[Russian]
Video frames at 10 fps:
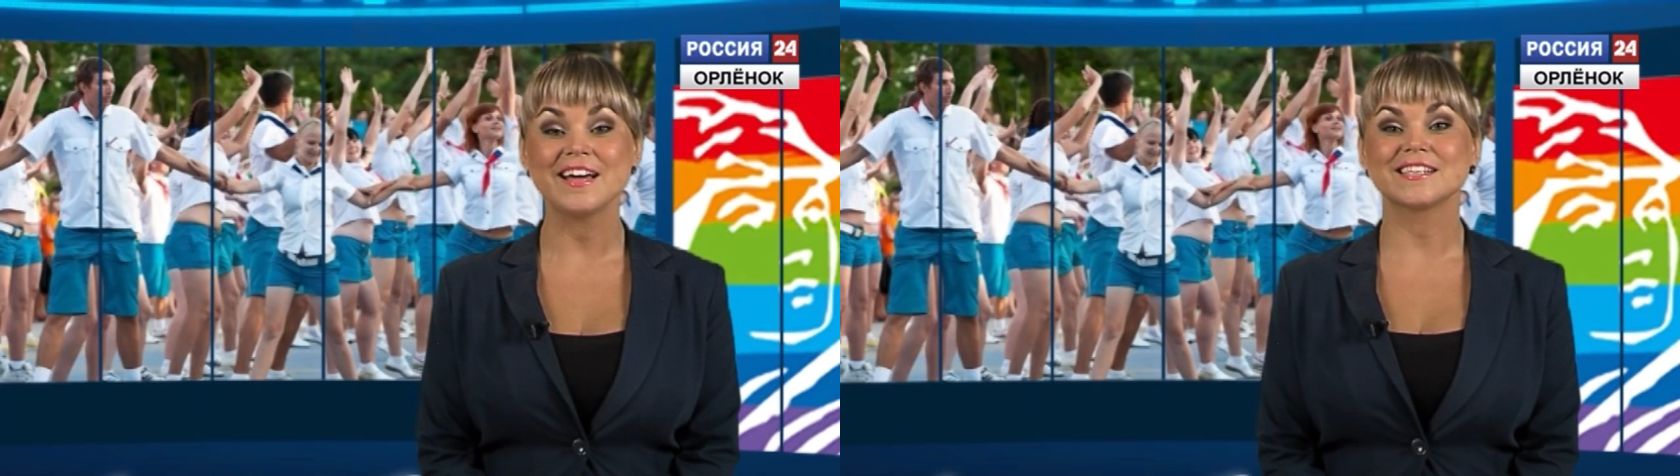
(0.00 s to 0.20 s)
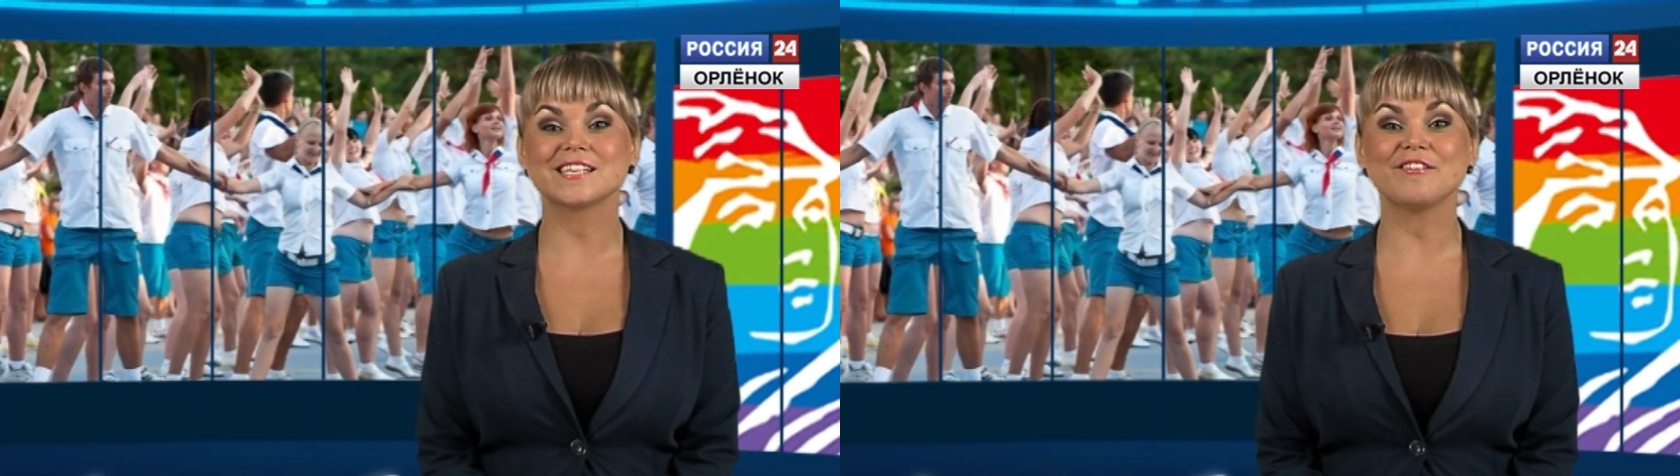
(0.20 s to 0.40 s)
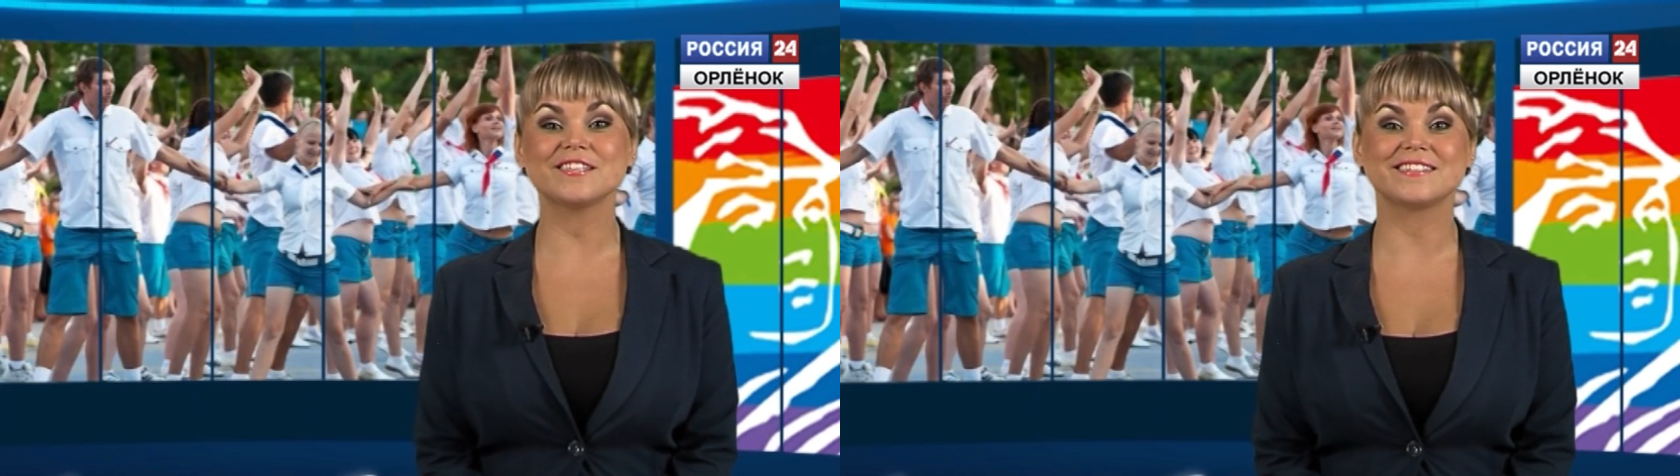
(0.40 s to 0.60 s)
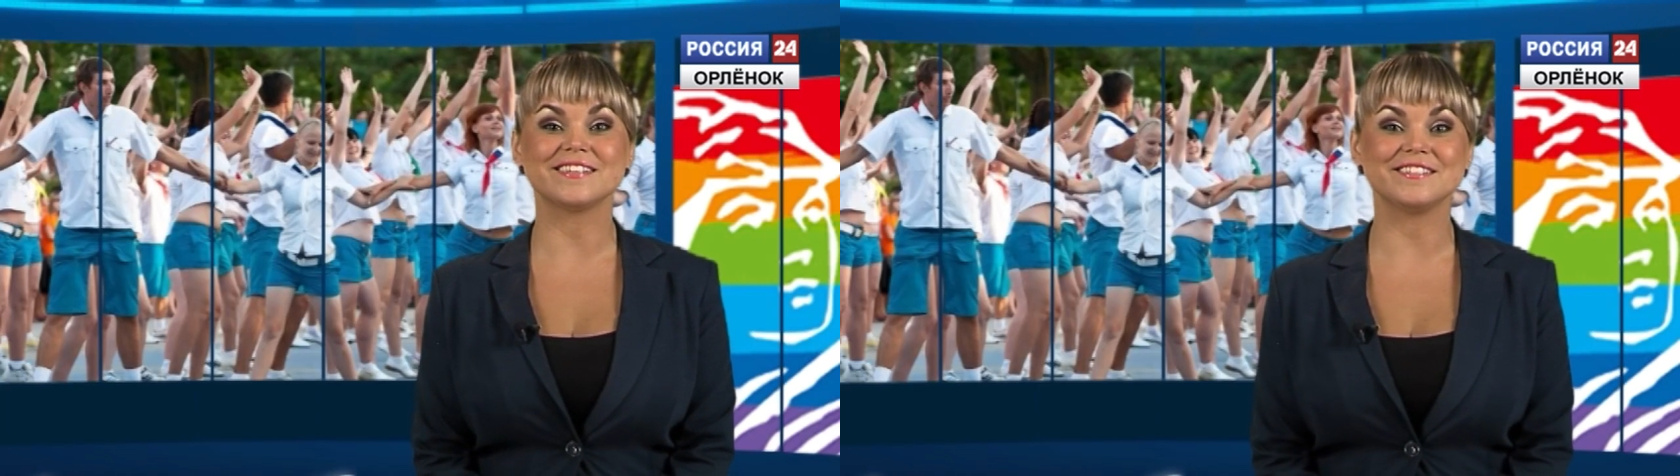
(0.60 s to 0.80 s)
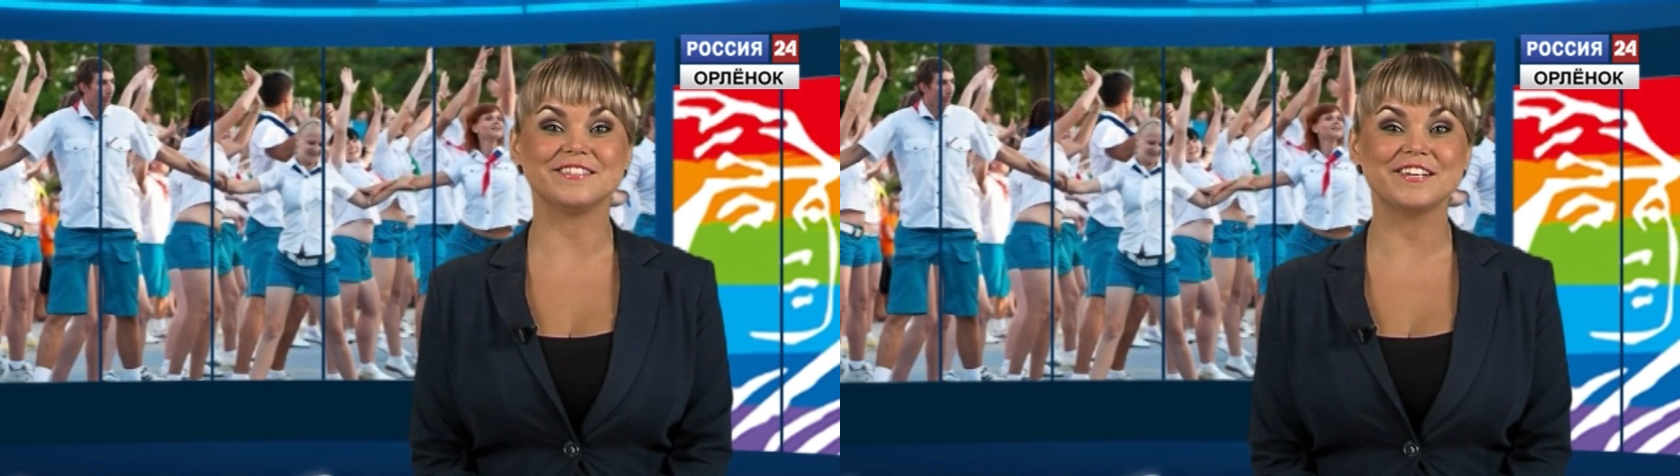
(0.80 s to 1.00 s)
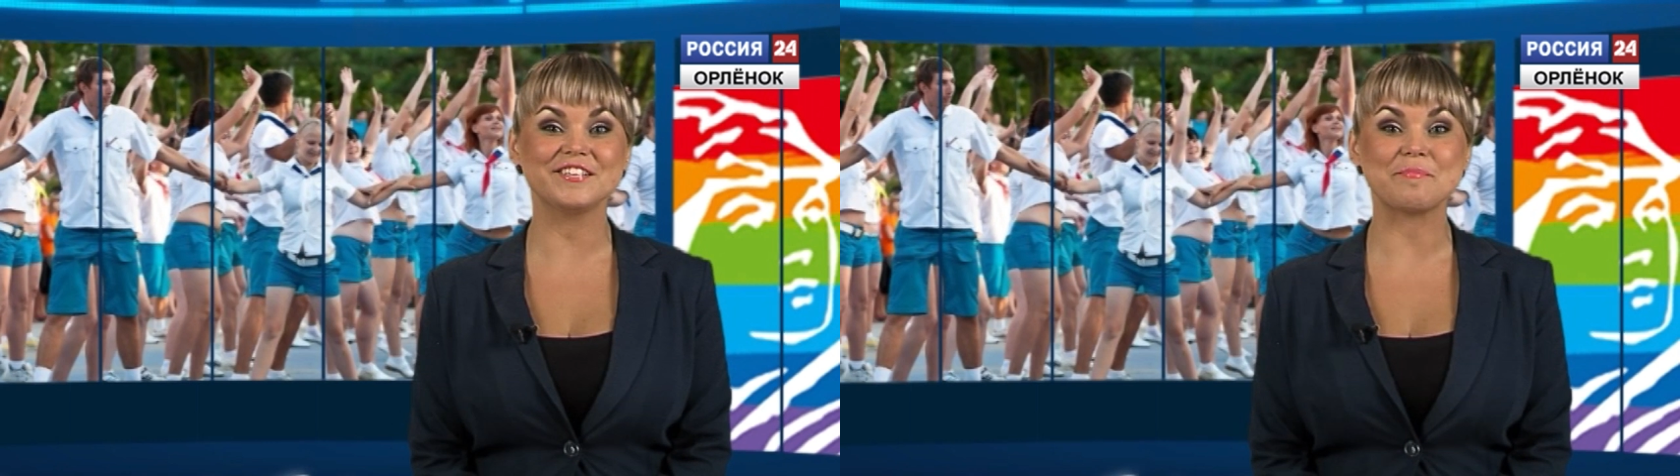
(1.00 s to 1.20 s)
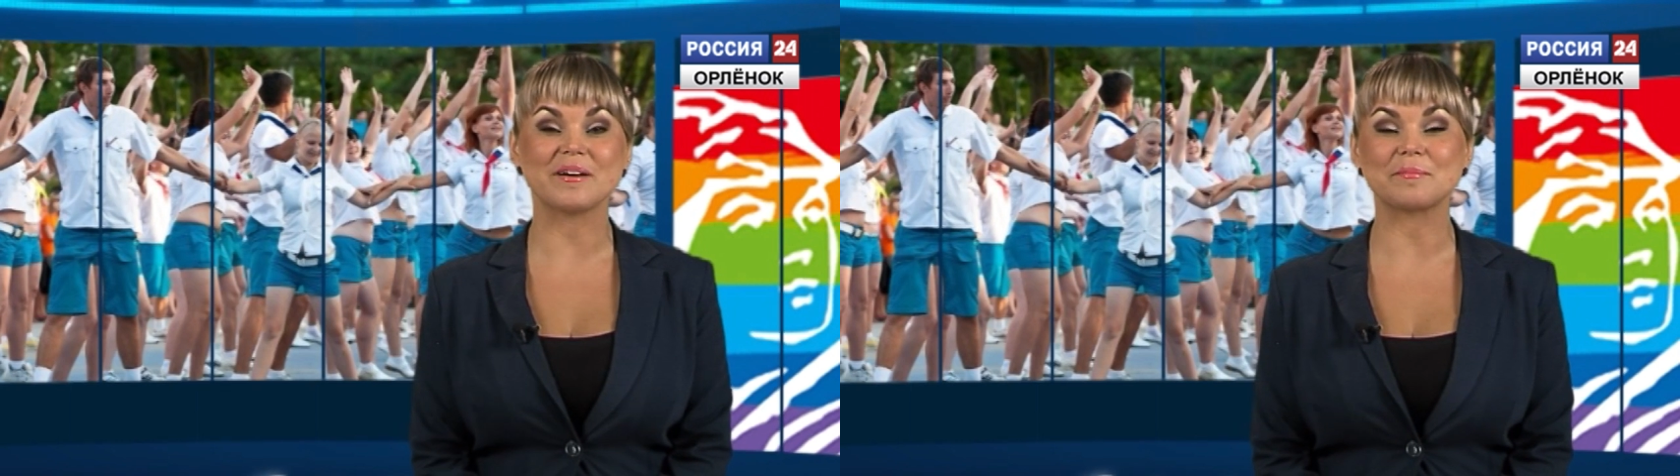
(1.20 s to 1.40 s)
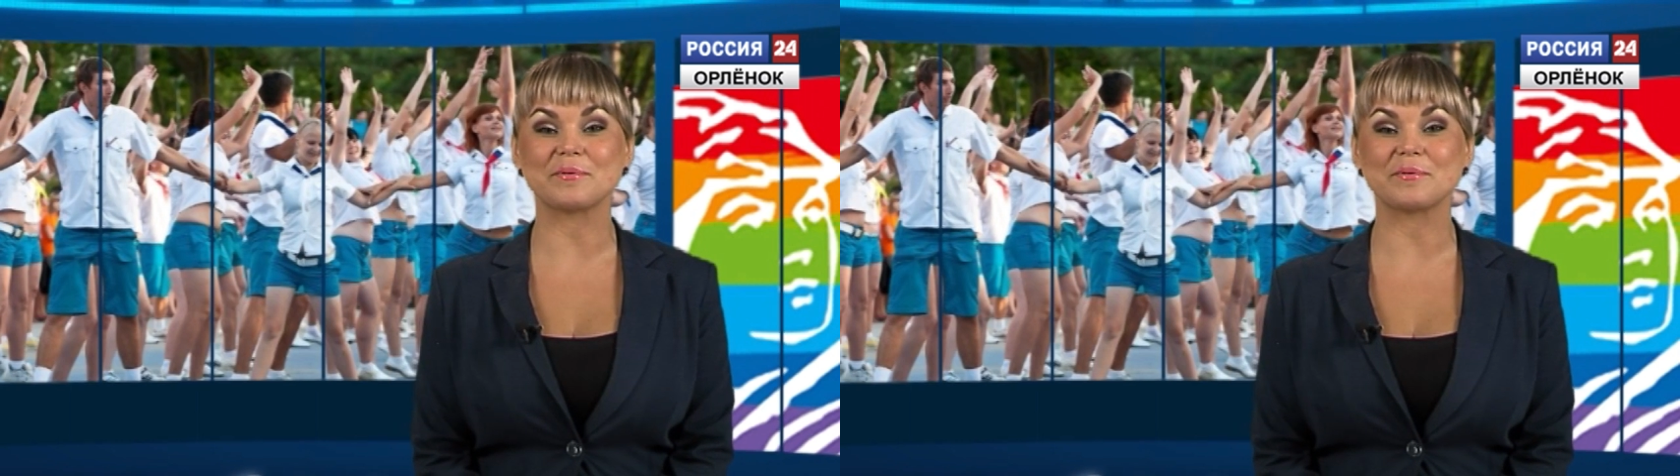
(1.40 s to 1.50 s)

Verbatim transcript: За 21 день ребята